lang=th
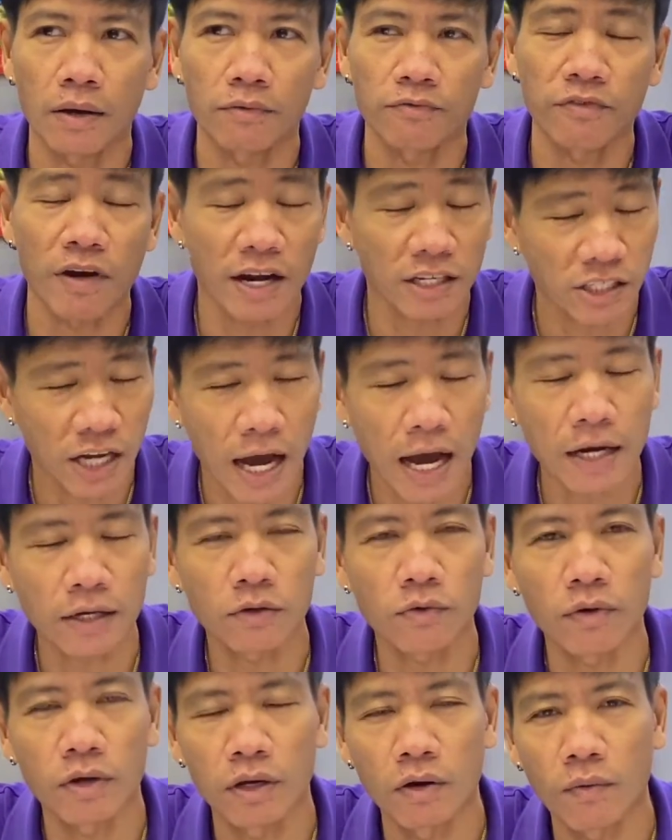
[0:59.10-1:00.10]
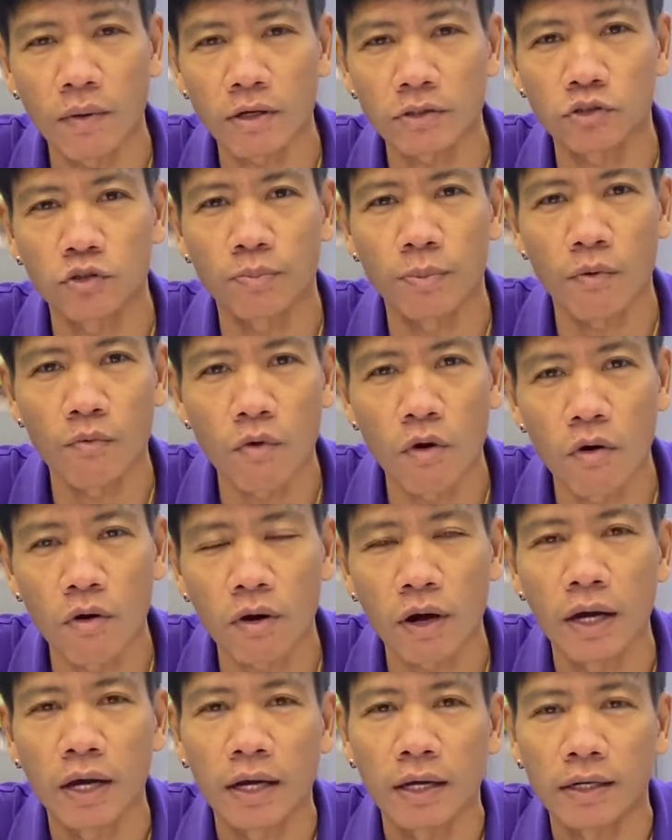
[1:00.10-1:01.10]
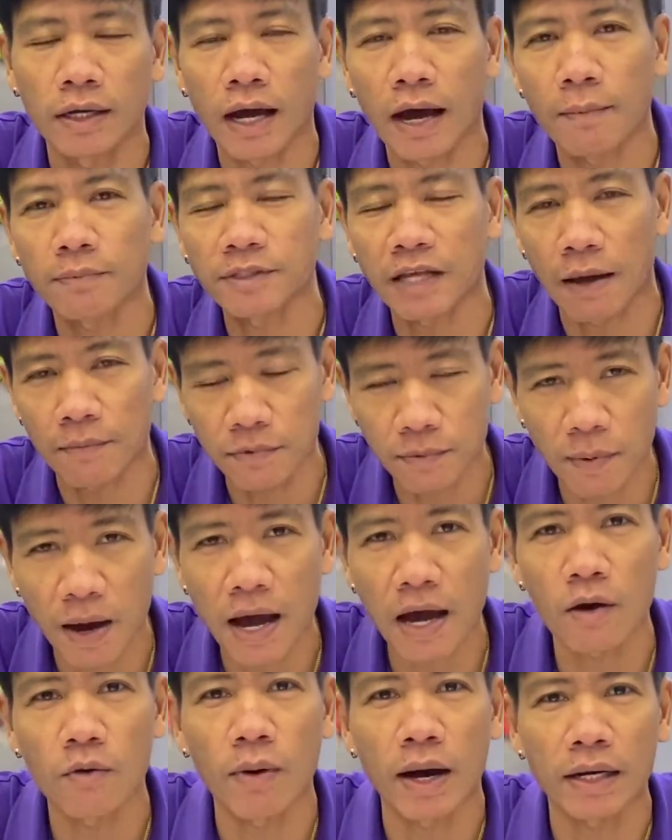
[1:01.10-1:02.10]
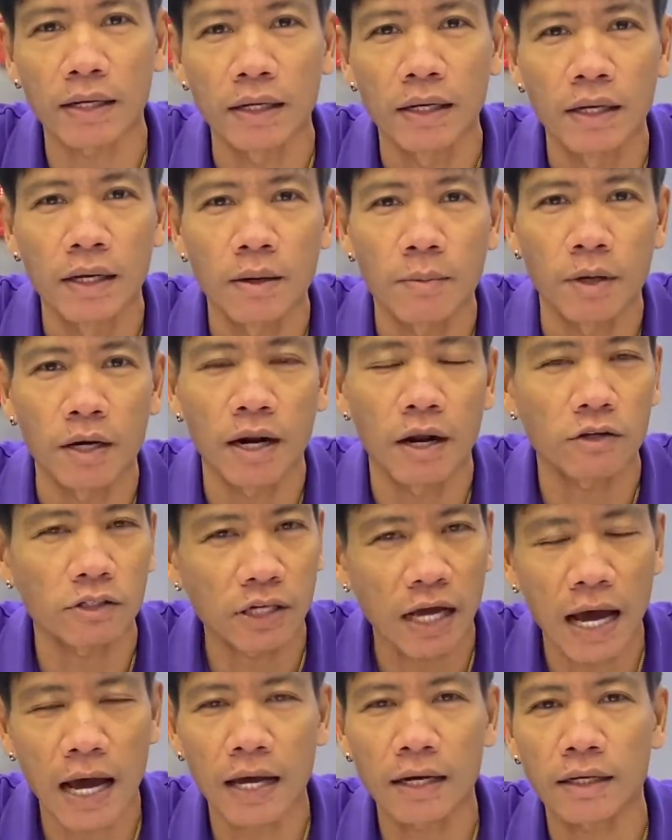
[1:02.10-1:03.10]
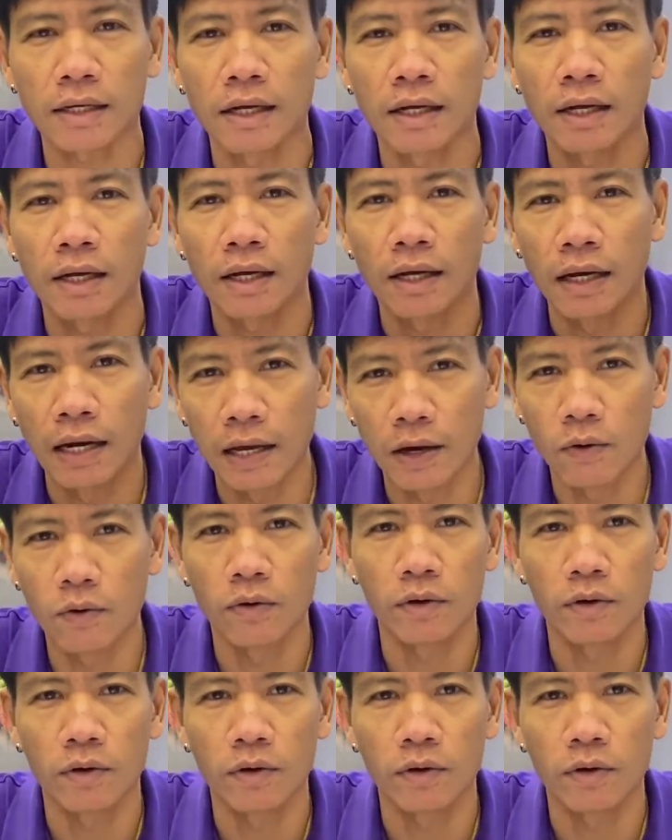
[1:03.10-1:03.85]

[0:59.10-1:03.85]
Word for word: ฟ้าชาร์จ ด้วยหรือว่าซูเปอร์โวล์นะครับ35 วัตต์แอนนั้นชาร์จเร็ว